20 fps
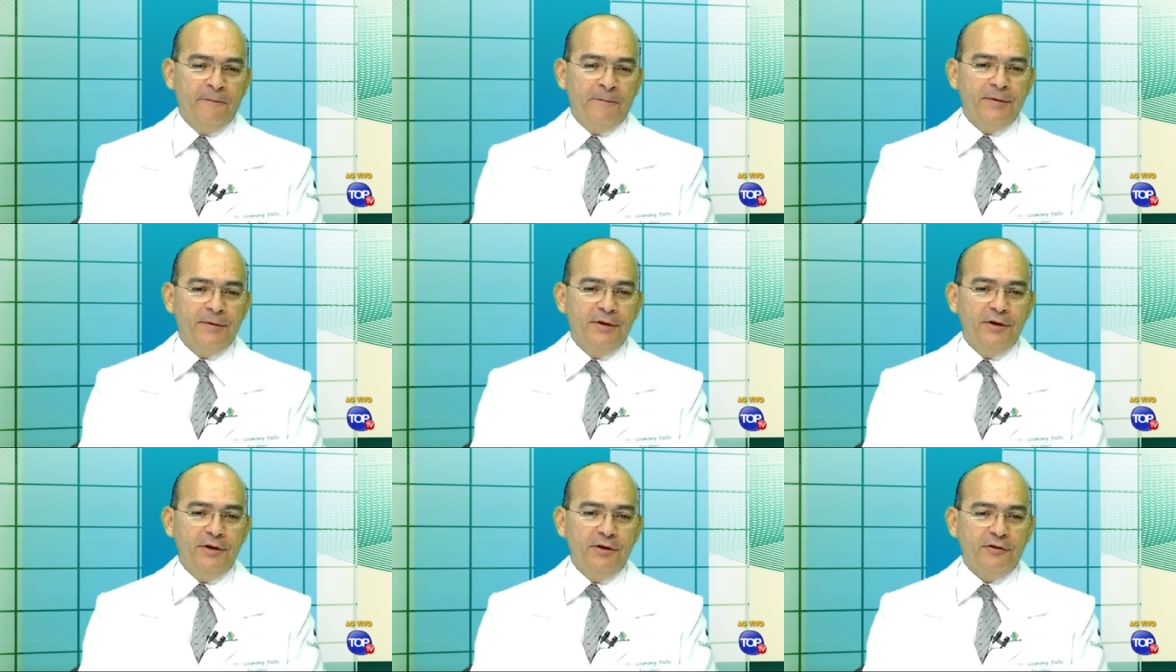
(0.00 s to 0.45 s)

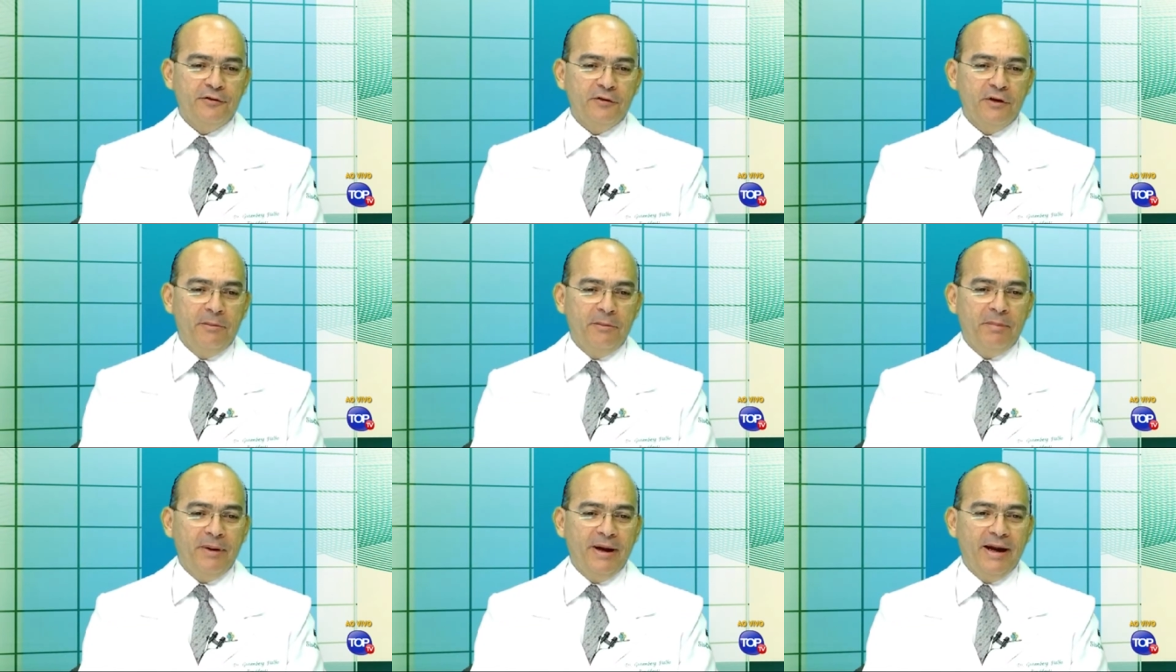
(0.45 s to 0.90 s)
Isso é
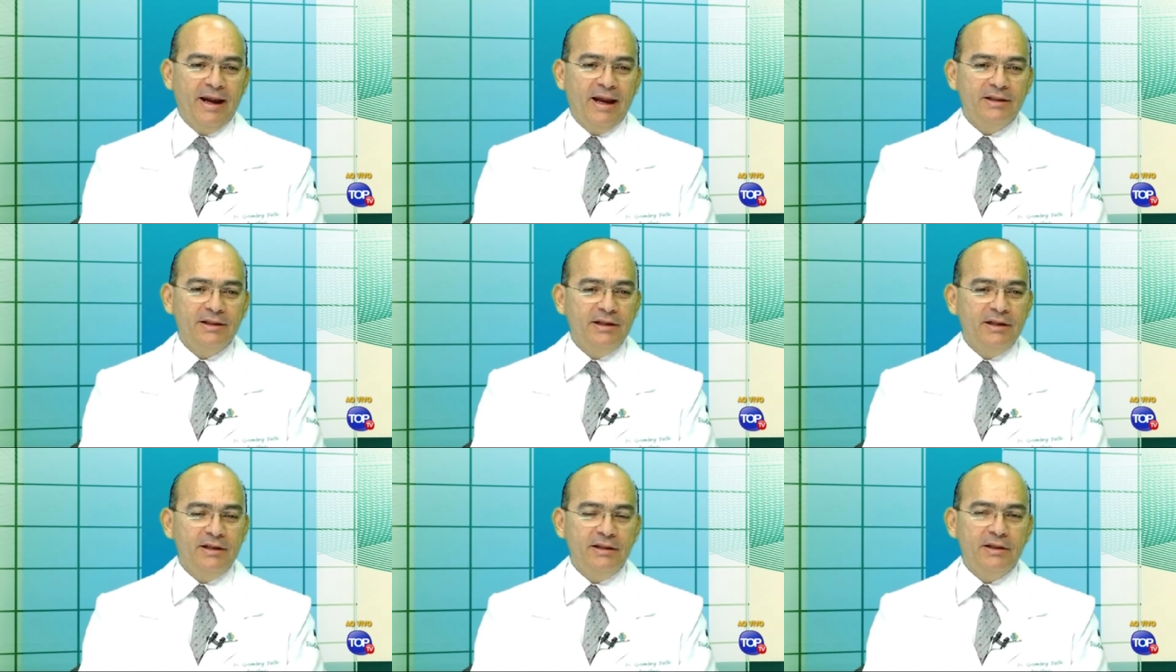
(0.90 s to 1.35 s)
uma
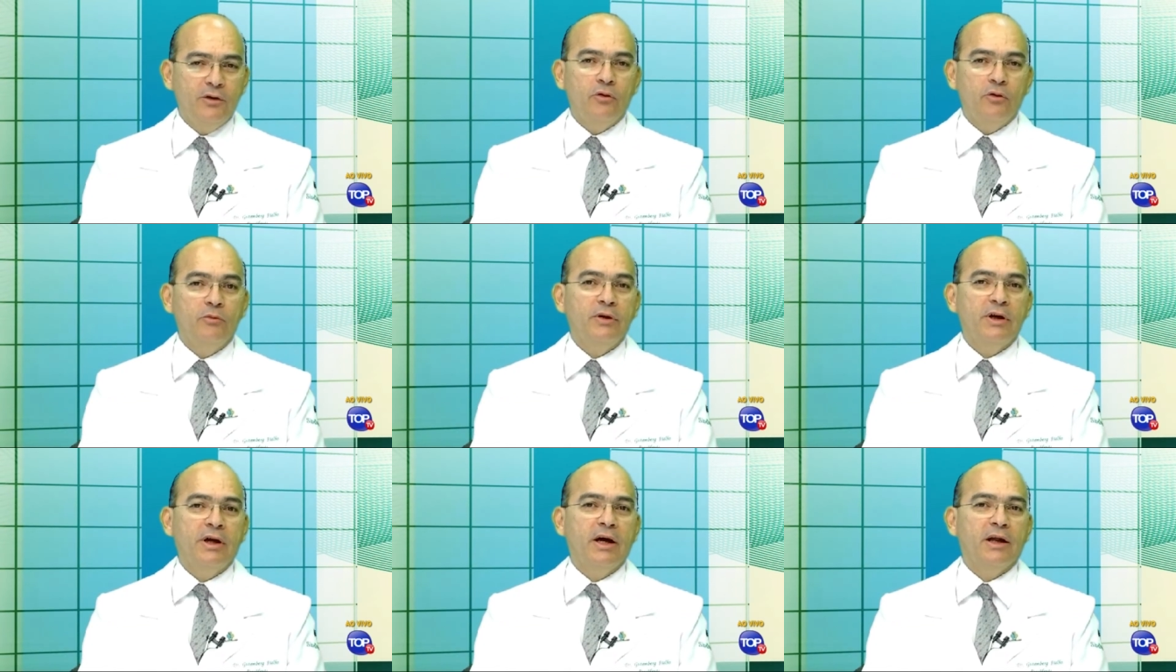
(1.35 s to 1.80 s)
pegadinha de
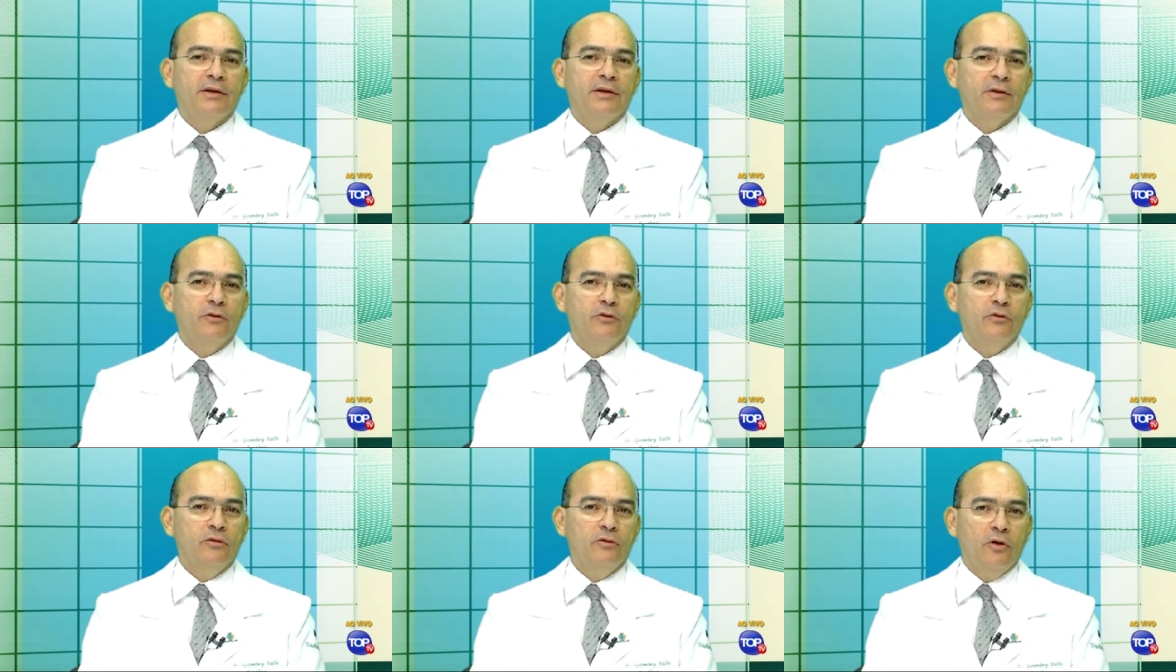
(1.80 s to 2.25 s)

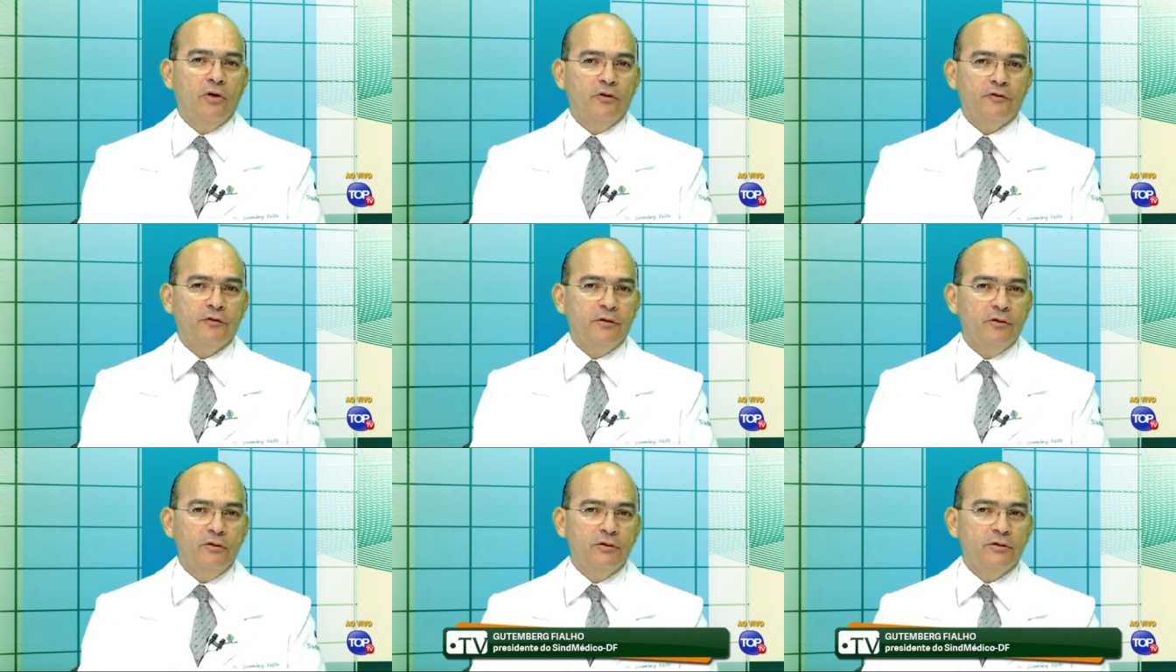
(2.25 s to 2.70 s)
comunicação do
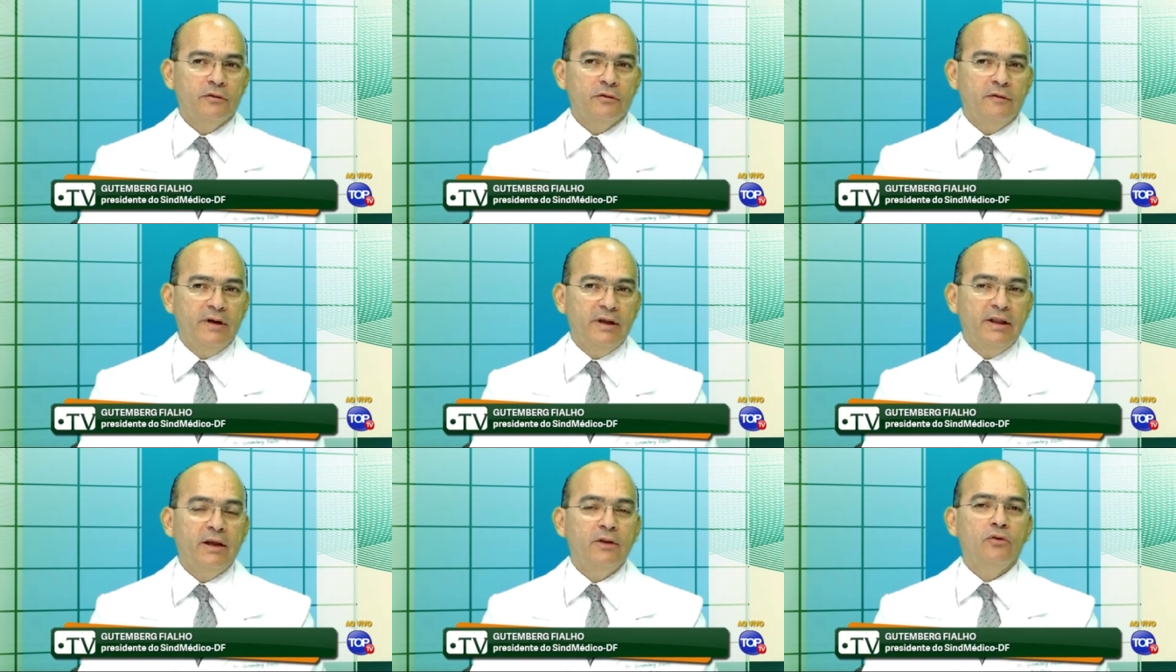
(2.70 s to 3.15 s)
nosso ilustre
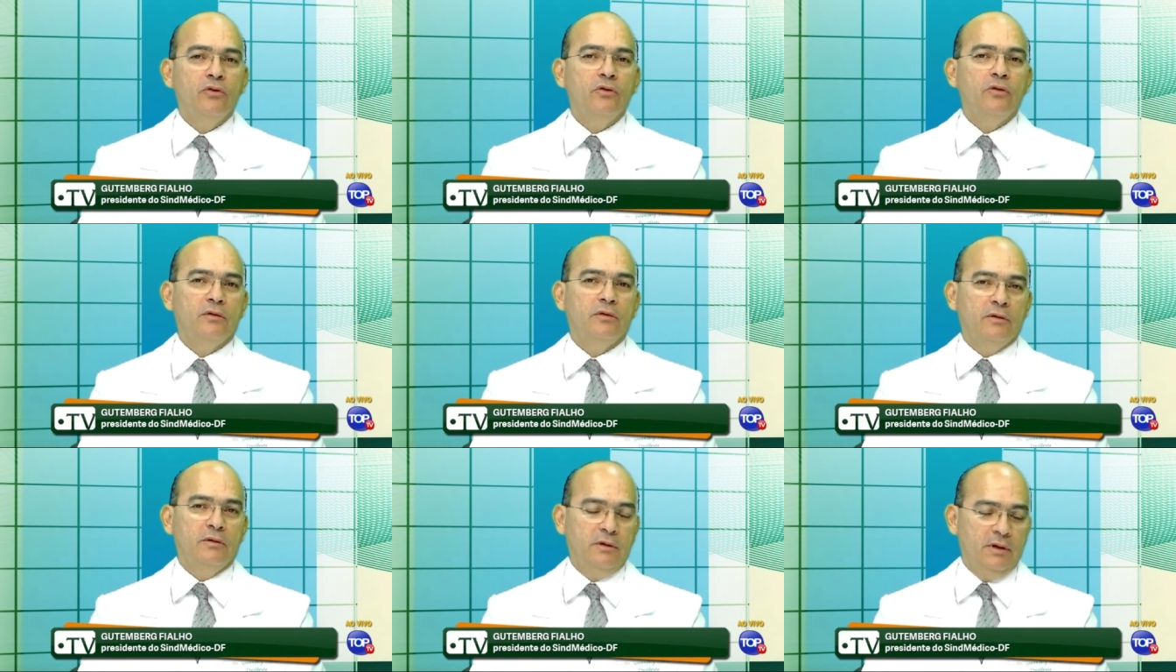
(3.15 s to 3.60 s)
governador.